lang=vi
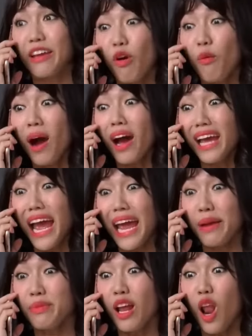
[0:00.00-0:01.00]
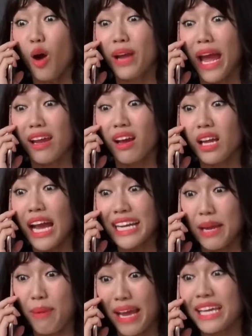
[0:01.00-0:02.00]
thầy phúc ơi em nhớ lộn ngày rồi
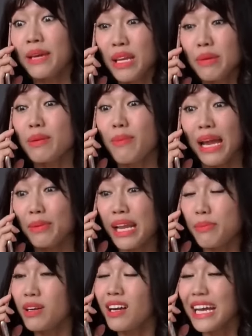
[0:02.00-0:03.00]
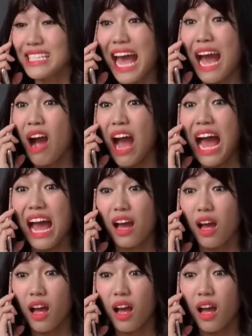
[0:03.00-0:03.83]
ngày 7 kim chi máy bay bữa nay mới có ngày 6 à